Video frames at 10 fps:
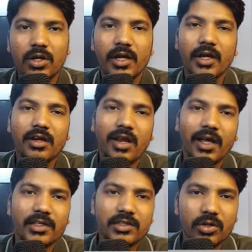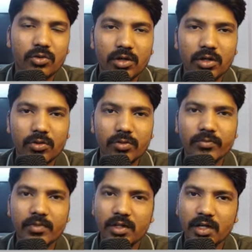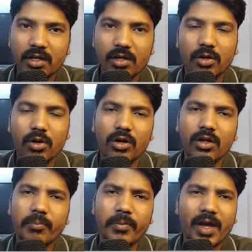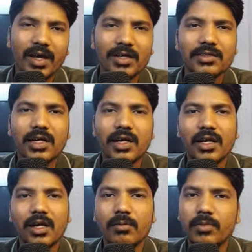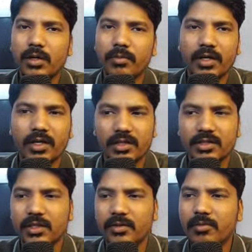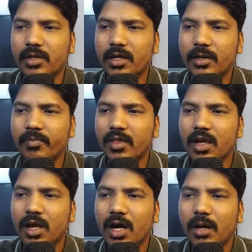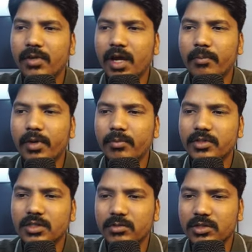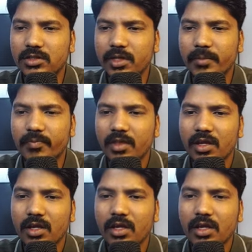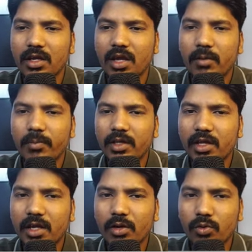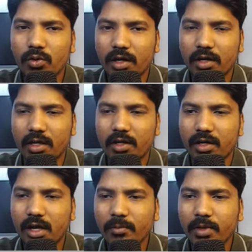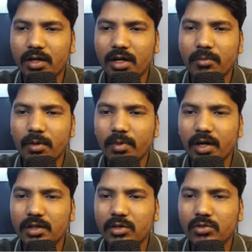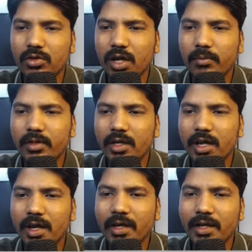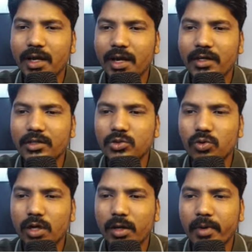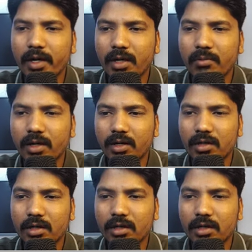एक लाइक ज़रूर करो ठीक है और प्यारा सा एक आप कमेंट कीजिए ठीक है अब यहाँ पे अपन समझते हैं कि यहाँ पे देखिए हुआ क्या यहाँ पे अगर मैं बात करूँ तो यहाँ पे देखिए एक हैंड एंड शोल्डर पैटर्न बना था